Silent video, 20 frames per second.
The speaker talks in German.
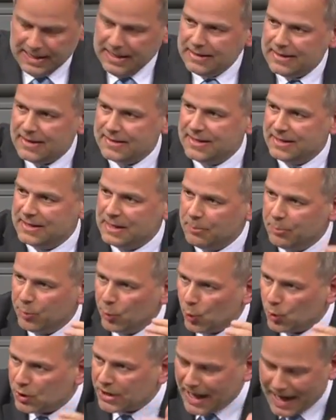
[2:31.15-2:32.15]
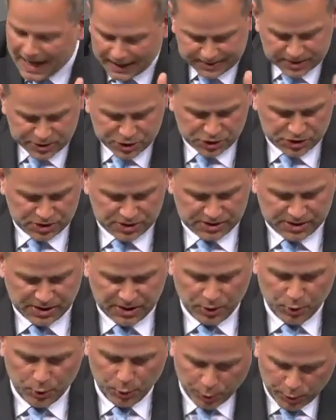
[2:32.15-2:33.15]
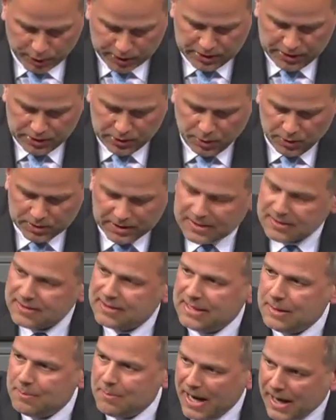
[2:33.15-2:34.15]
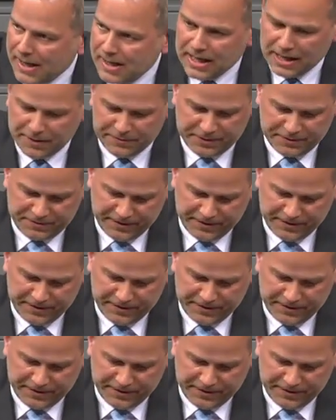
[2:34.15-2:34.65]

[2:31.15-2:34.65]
Das sind die bürokratischen Hürden und das ist die mangelhafte